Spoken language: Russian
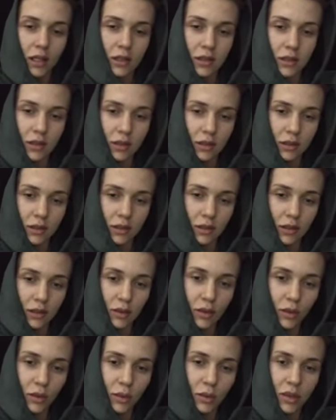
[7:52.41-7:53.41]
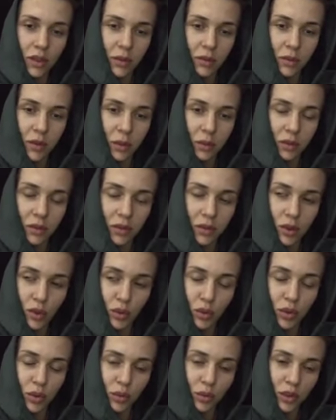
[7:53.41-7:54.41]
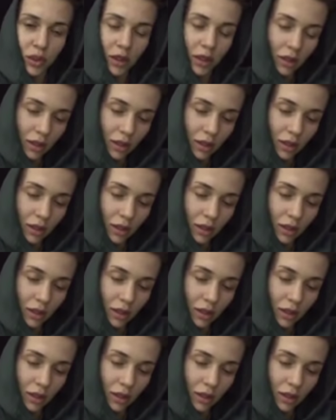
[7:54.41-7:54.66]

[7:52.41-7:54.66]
ты знакомила маму с любимой?